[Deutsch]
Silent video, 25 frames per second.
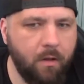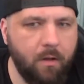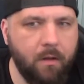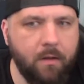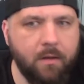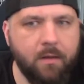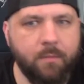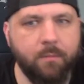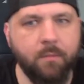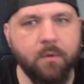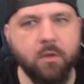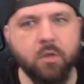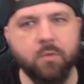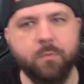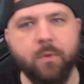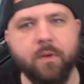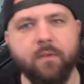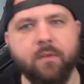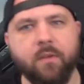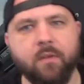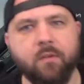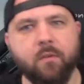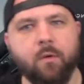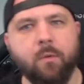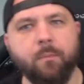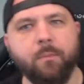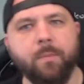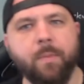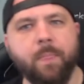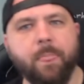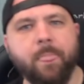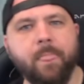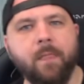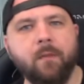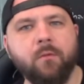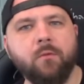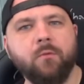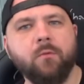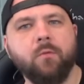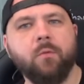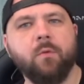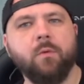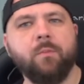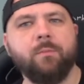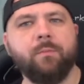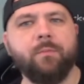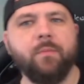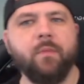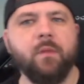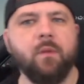ich bin gespannt, was kommt. So,
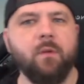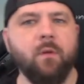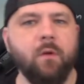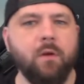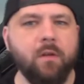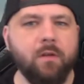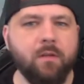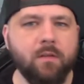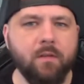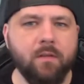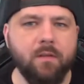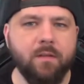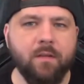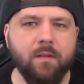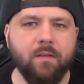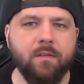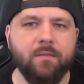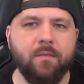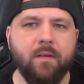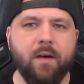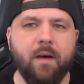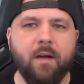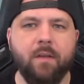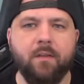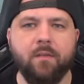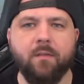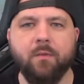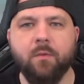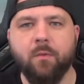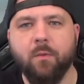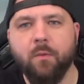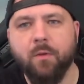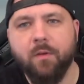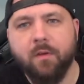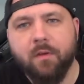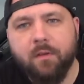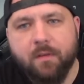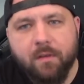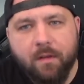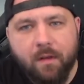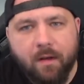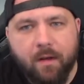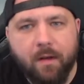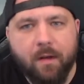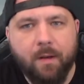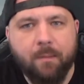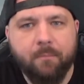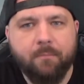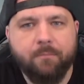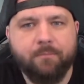Leute, das war's und
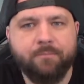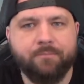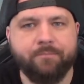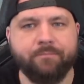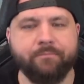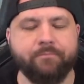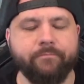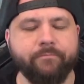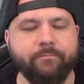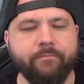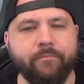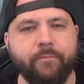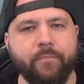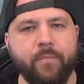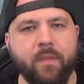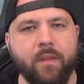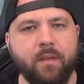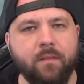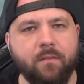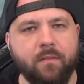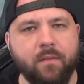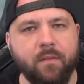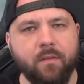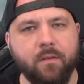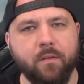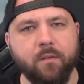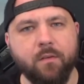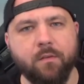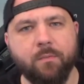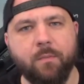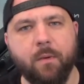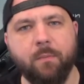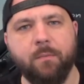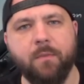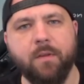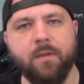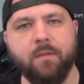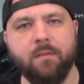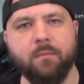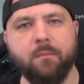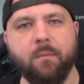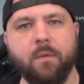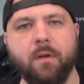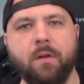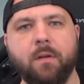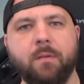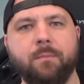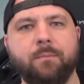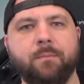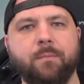ähm, wir sehen uns beim nächsten
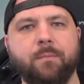Mal.